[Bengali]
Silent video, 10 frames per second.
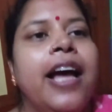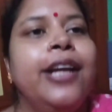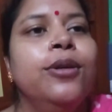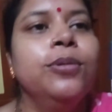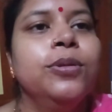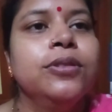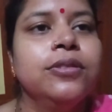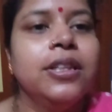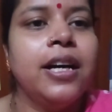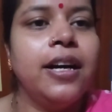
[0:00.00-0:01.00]
হ্যালো
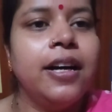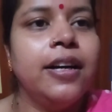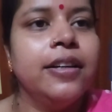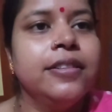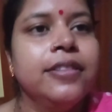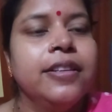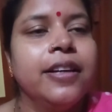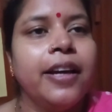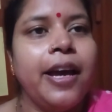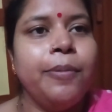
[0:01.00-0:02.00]
বন্ধুরা
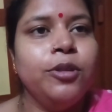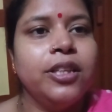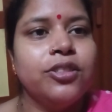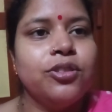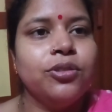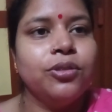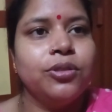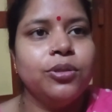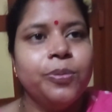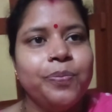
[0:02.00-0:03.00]
কেমন আছো
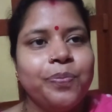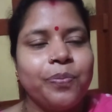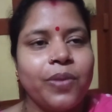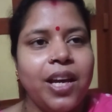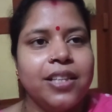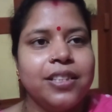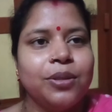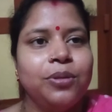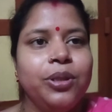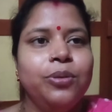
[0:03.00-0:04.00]
আশা
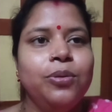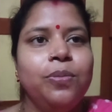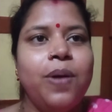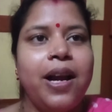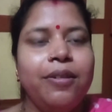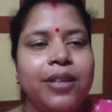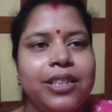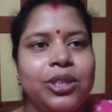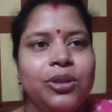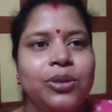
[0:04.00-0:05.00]
করি খুব ভালো
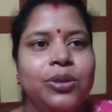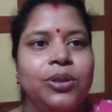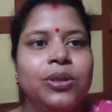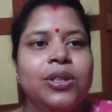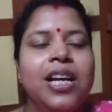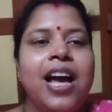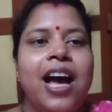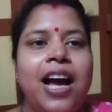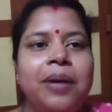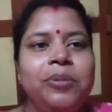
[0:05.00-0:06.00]
আছো
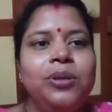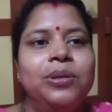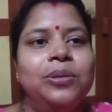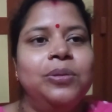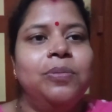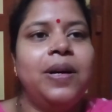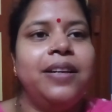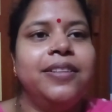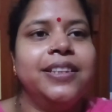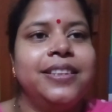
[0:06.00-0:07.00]
আমিও খুব
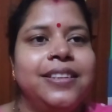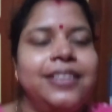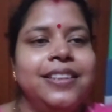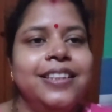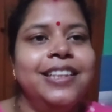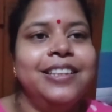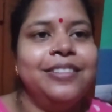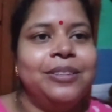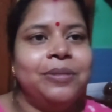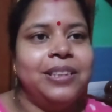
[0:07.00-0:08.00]
ভালো আছি
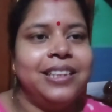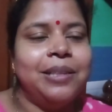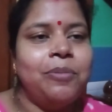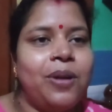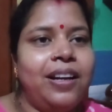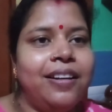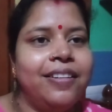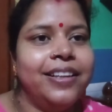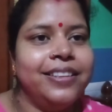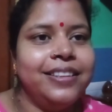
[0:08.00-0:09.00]
তোমাদেরকে বলা
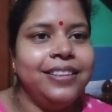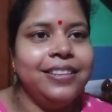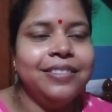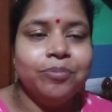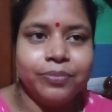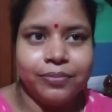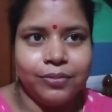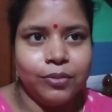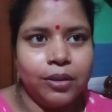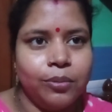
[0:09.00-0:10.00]
হয়নি
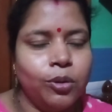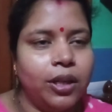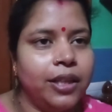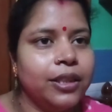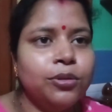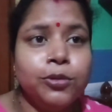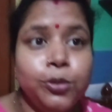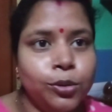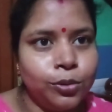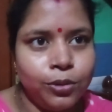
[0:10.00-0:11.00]
বলাটা খুব
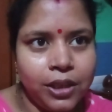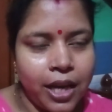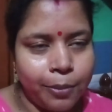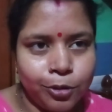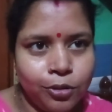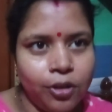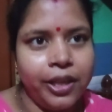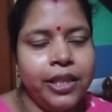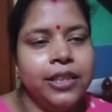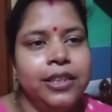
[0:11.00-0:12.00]
জরুরি এমন
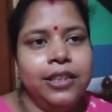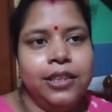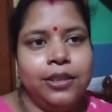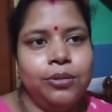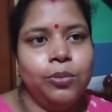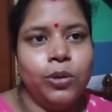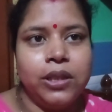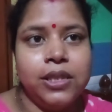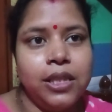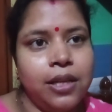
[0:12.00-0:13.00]
নয় কিন্তু
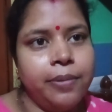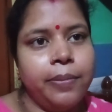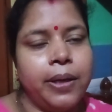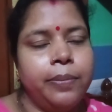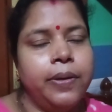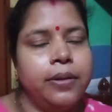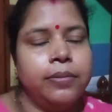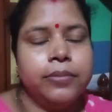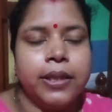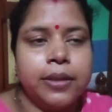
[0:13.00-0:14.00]
বলেছিলাম একবার
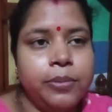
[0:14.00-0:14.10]
একটা